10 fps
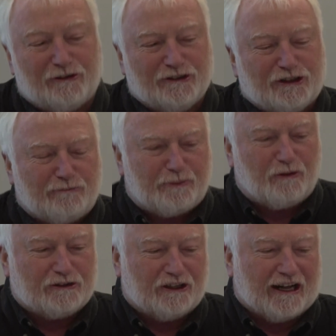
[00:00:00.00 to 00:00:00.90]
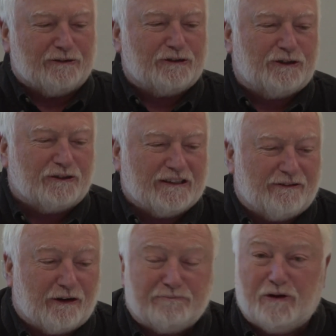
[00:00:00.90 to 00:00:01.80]
donc je pose la notion de
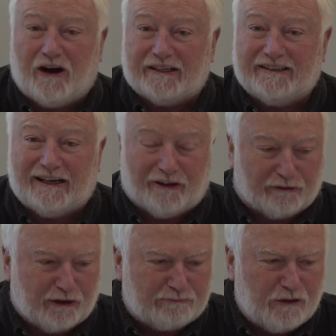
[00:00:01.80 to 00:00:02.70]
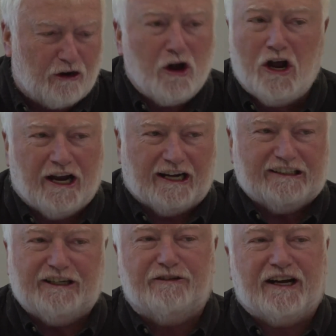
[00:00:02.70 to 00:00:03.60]
développement à celle d'enveloppement et
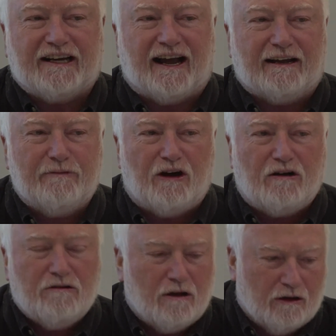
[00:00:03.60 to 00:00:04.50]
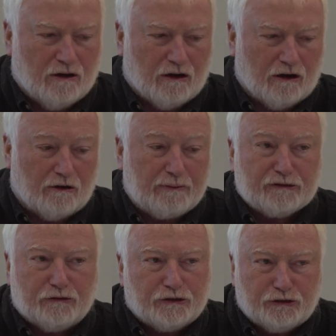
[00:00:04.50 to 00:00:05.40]
j'y vais carrément euh,
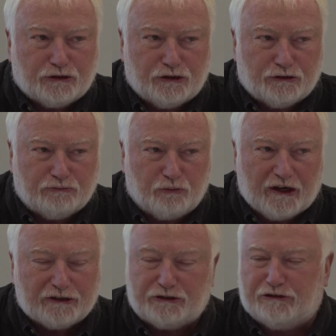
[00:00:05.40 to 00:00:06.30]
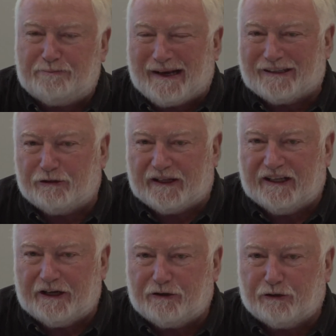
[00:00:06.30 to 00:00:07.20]
parce que je, moi je suis
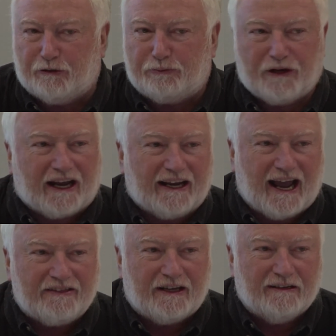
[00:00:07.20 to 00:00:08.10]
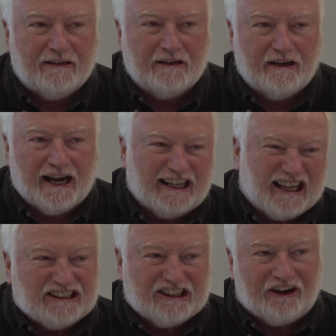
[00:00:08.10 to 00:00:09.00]
persuadé que depuis Reagan et
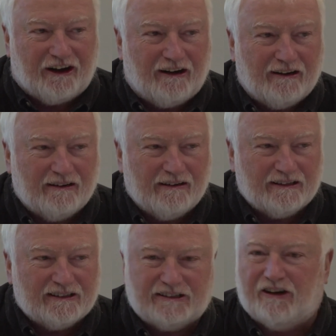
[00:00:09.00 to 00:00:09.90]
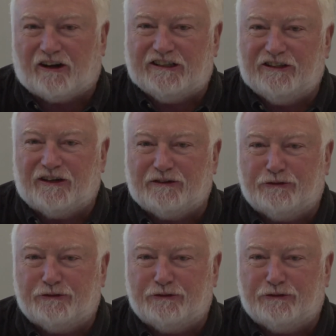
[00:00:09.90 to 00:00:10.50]
Thatcher, c'est l'Occident est